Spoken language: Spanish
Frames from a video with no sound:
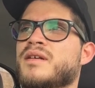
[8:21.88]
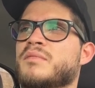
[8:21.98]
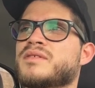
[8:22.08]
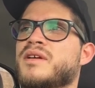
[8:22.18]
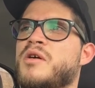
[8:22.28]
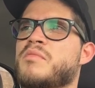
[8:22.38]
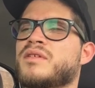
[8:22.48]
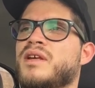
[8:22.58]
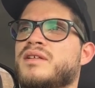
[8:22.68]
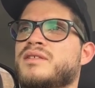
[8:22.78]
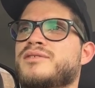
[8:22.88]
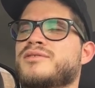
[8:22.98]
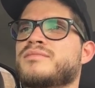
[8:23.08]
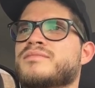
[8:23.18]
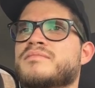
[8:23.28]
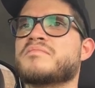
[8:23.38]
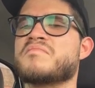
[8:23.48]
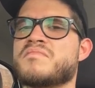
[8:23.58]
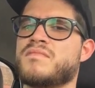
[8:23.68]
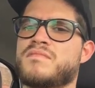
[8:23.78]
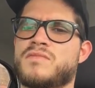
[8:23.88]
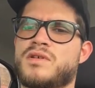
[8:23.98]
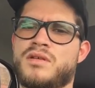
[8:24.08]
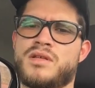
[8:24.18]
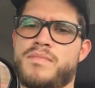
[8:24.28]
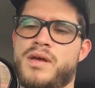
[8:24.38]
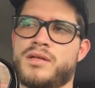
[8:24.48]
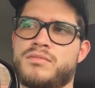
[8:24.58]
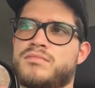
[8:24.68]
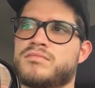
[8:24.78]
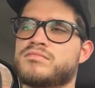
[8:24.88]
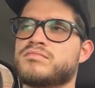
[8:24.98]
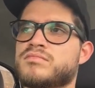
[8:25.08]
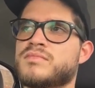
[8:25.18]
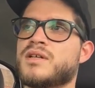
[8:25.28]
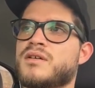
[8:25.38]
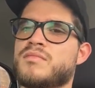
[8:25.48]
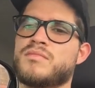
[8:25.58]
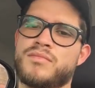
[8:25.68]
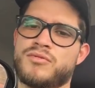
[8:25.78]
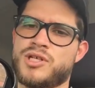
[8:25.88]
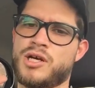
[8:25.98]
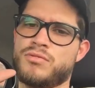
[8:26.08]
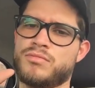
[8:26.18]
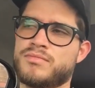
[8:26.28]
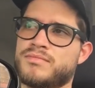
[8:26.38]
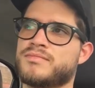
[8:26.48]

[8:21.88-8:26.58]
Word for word: Más que comentarles eso. Se siente padre. chao.